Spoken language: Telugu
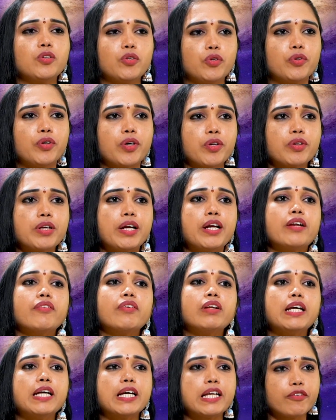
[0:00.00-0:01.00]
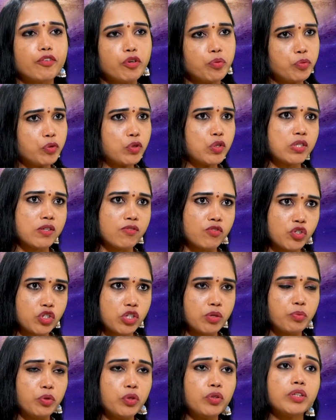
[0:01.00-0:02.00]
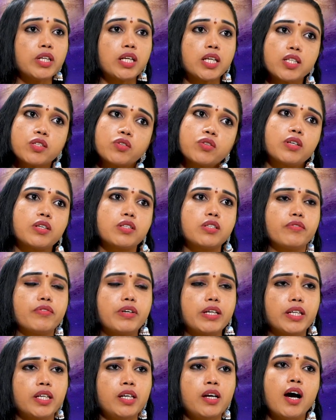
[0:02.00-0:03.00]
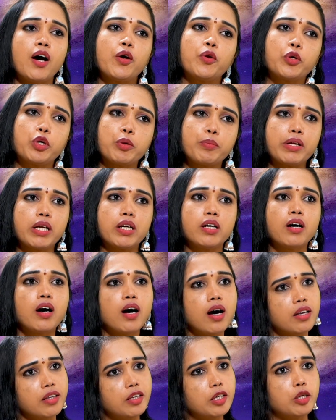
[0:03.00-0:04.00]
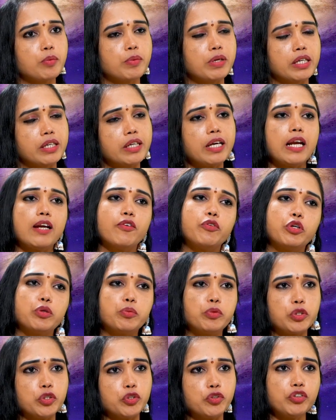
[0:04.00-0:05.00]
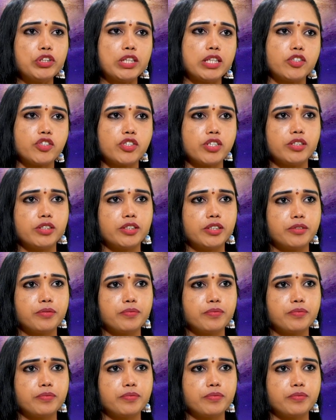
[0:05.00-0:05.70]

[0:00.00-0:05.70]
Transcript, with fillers: గురుగారు రెండు వేల ఇరవై మూడు సంవత్సరంలో ధనస్సు రాశి వారికి ఆరోగ్యపరంగా ఆర్థిక పరంగా ఎలా ఉండబోతుందో తెలియజేయండి